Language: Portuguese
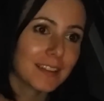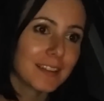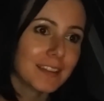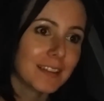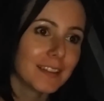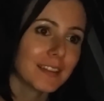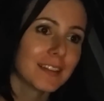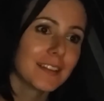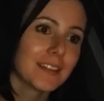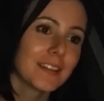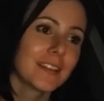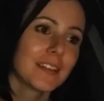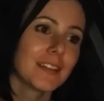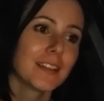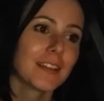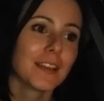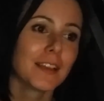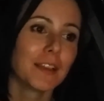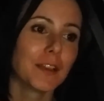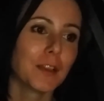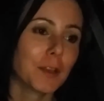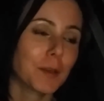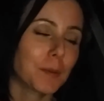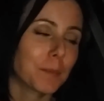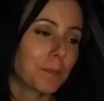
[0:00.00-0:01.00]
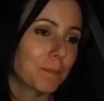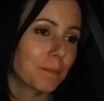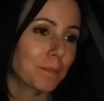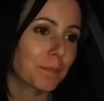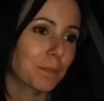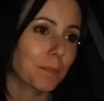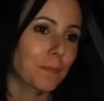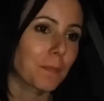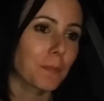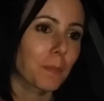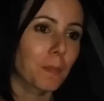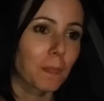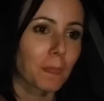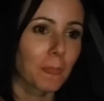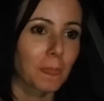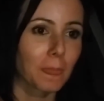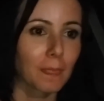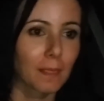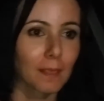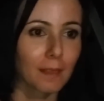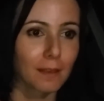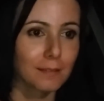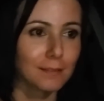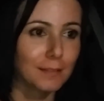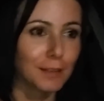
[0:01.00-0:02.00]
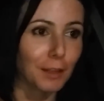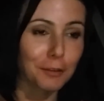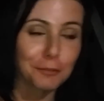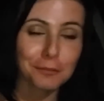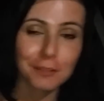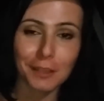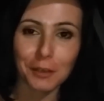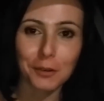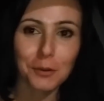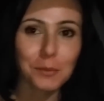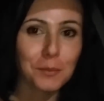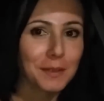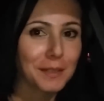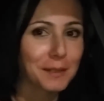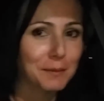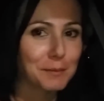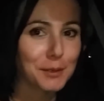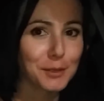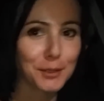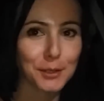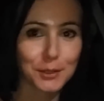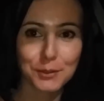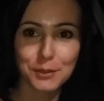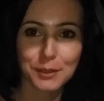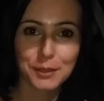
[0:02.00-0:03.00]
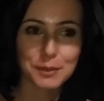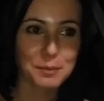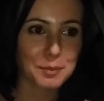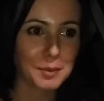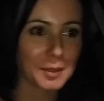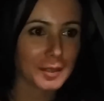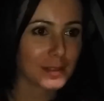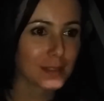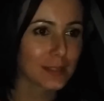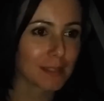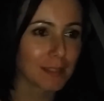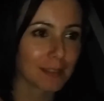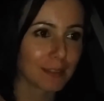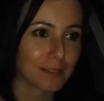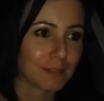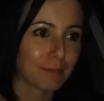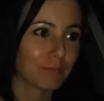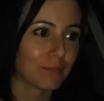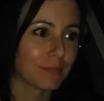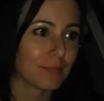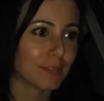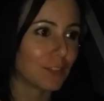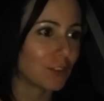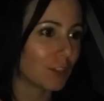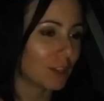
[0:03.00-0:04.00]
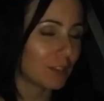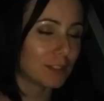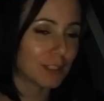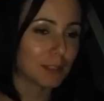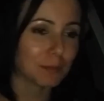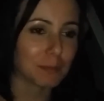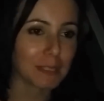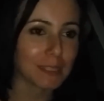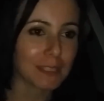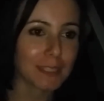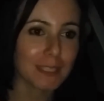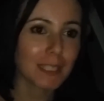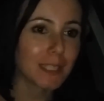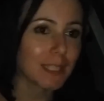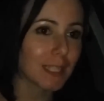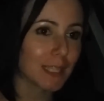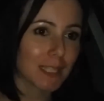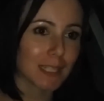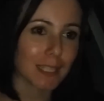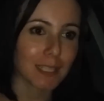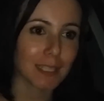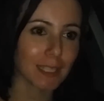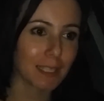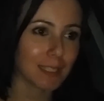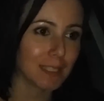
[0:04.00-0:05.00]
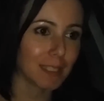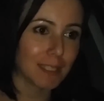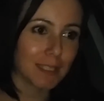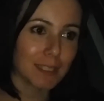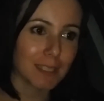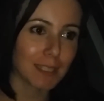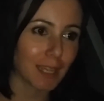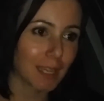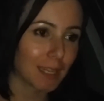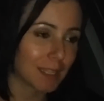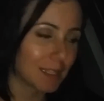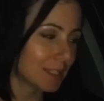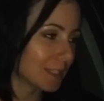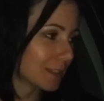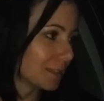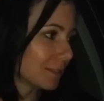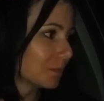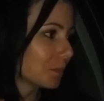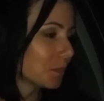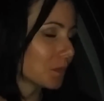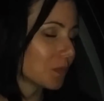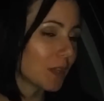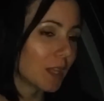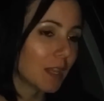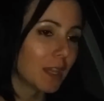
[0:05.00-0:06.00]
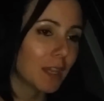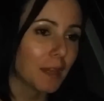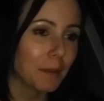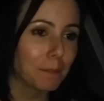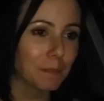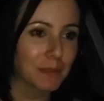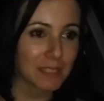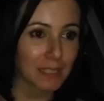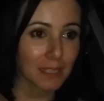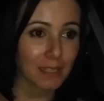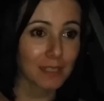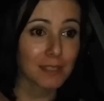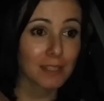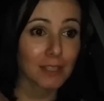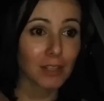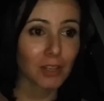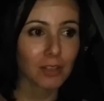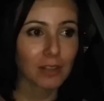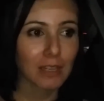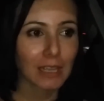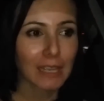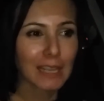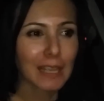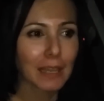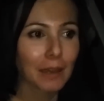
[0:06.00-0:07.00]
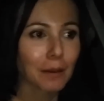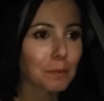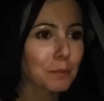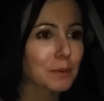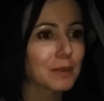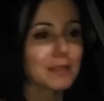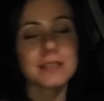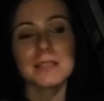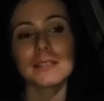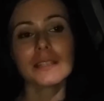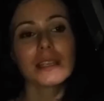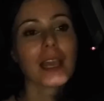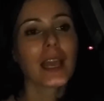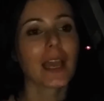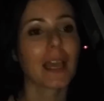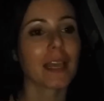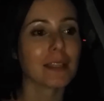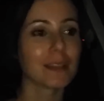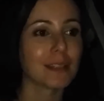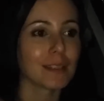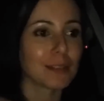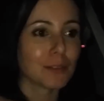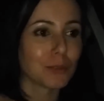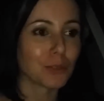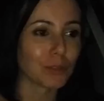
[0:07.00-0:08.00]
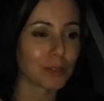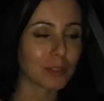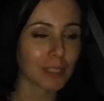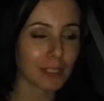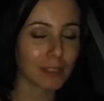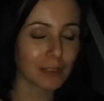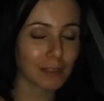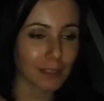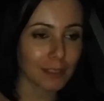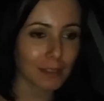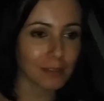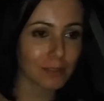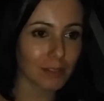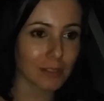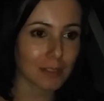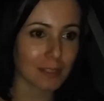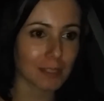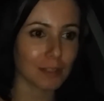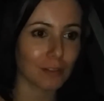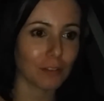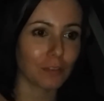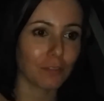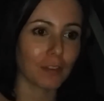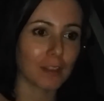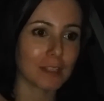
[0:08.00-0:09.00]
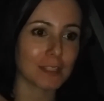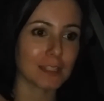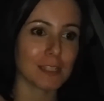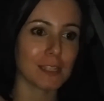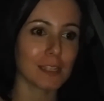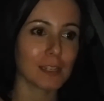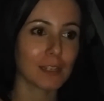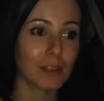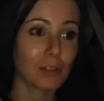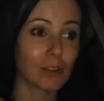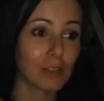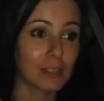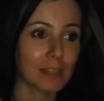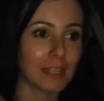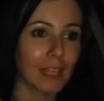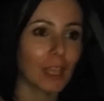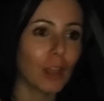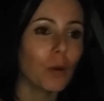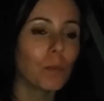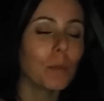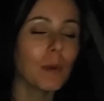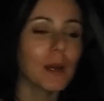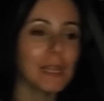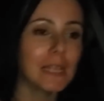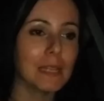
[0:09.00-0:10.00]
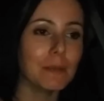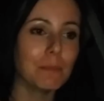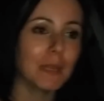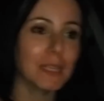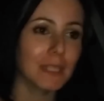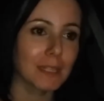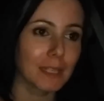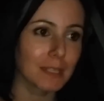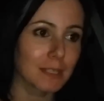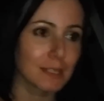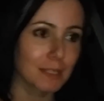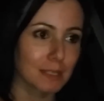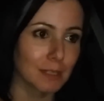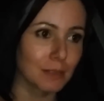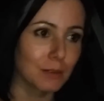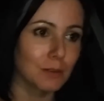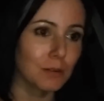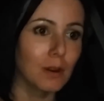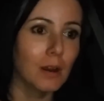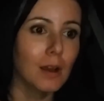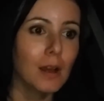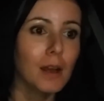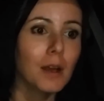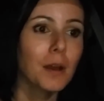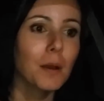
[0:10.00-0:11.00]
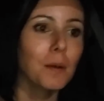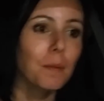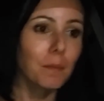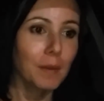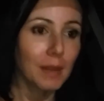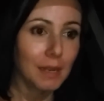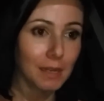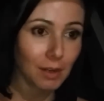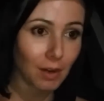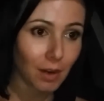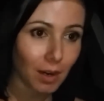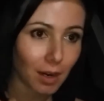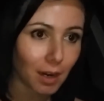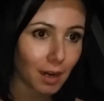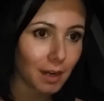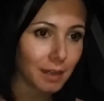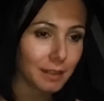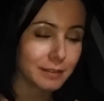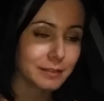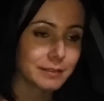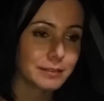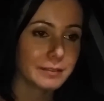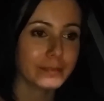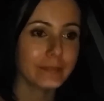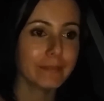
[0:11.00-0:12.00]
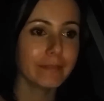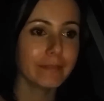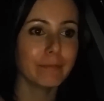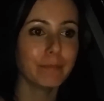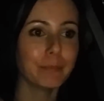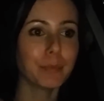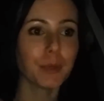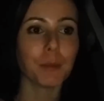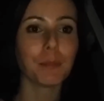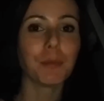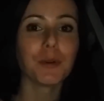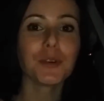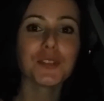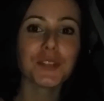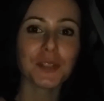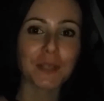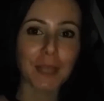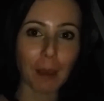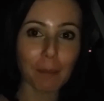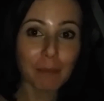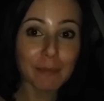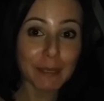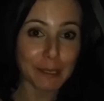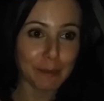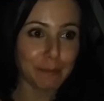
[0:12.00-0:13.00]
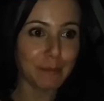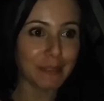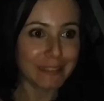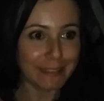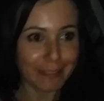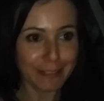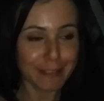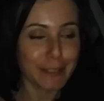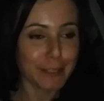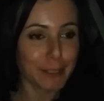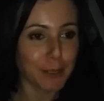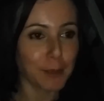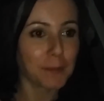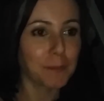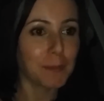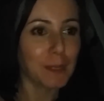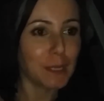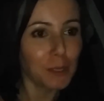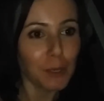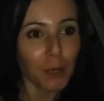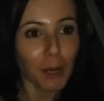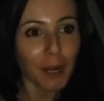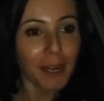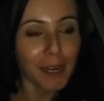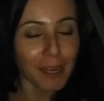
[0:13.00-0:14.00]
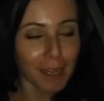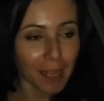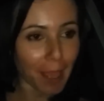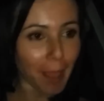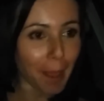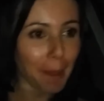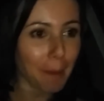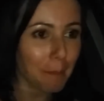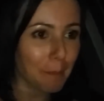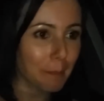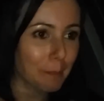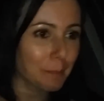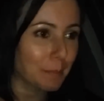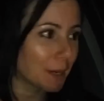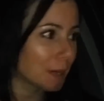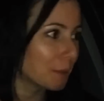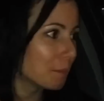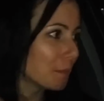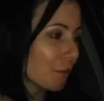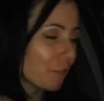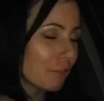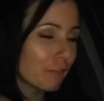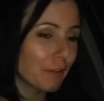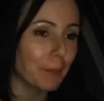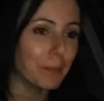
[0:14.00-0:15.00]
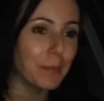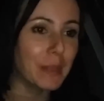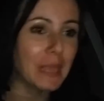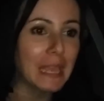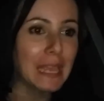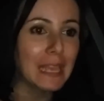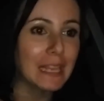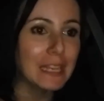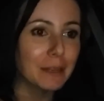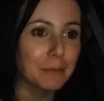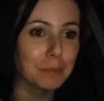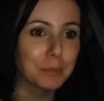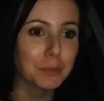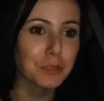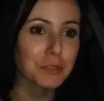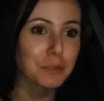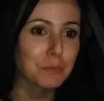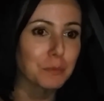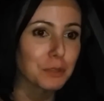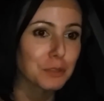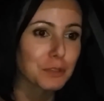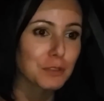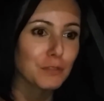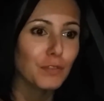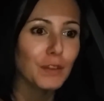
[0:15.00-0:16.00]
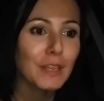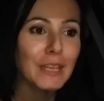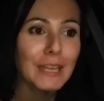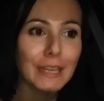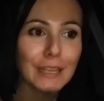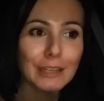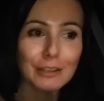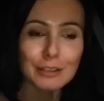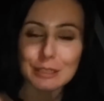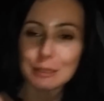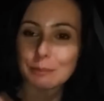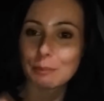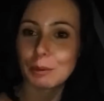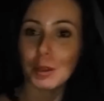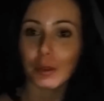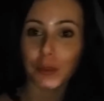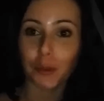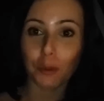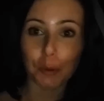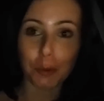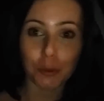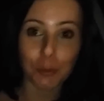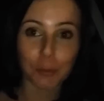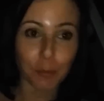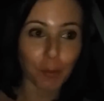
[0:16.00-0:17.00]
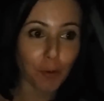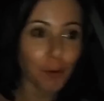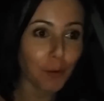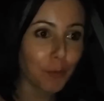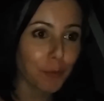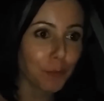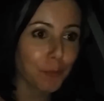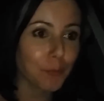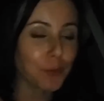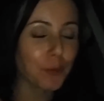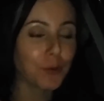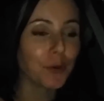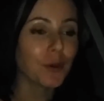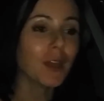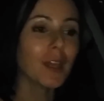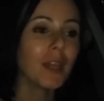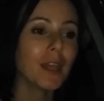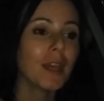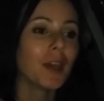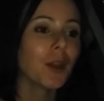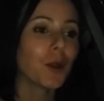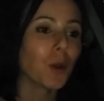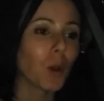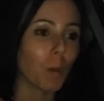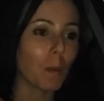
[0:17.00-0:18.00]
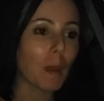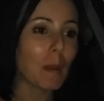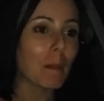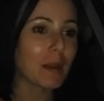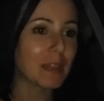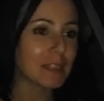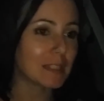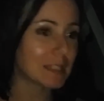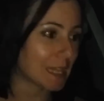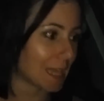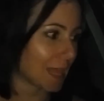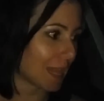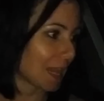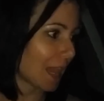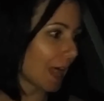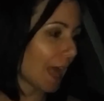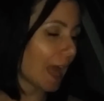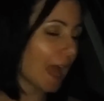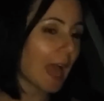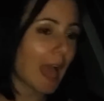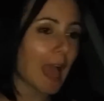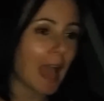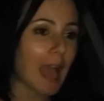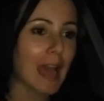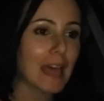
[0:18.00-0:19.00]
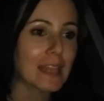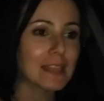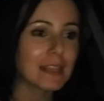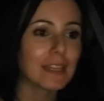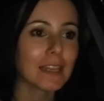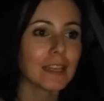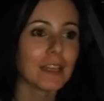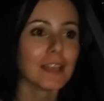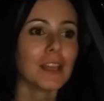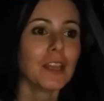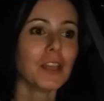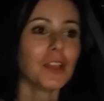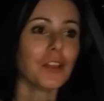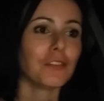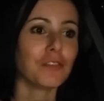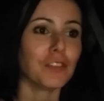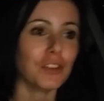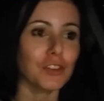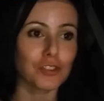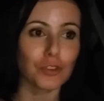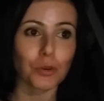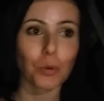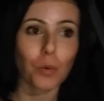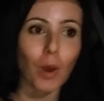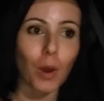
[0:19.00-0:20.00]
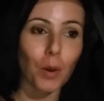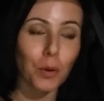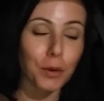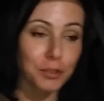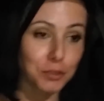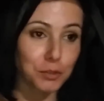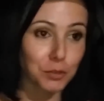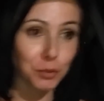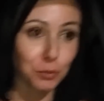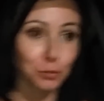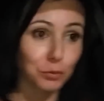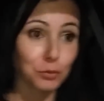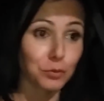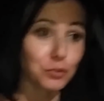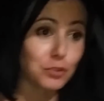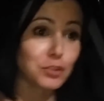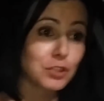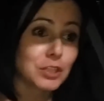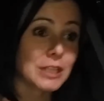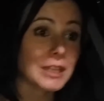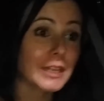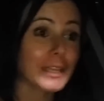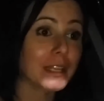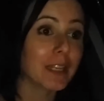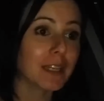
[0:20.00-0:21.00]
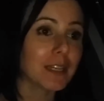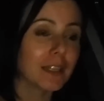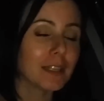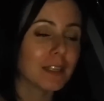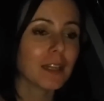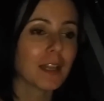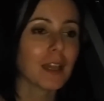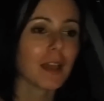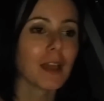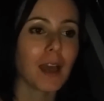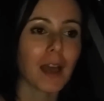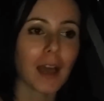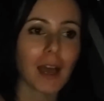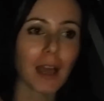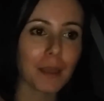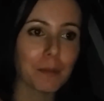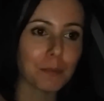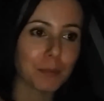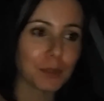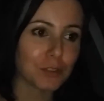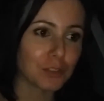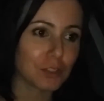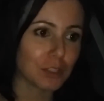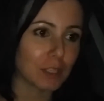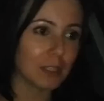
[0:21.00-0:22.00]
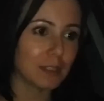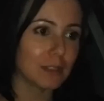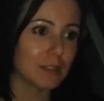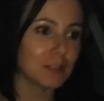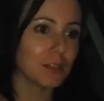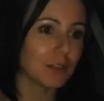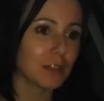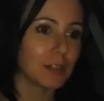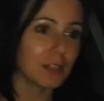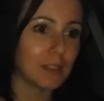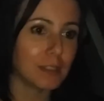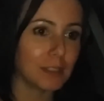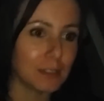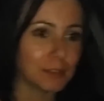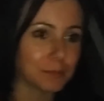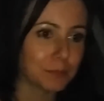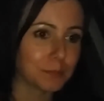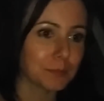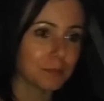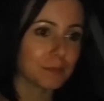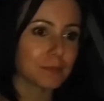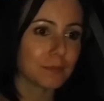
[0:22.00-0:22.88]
Porque não tem comida melhor do que pizza. Não tem comida melhor do que pizza. Gente, é uma tristeza estar de dieta. Mas é que assim, ó, não é que é uma dieta. Eu tô tentando, assim, fazer, ter uma alimentação melhor, proporcionar uma alimentação melhor, né? Pra minha família, para os meus filhos e para todo mundo. Comer mais salada, feijão com arroz todo dia Ai, mas gente, olha.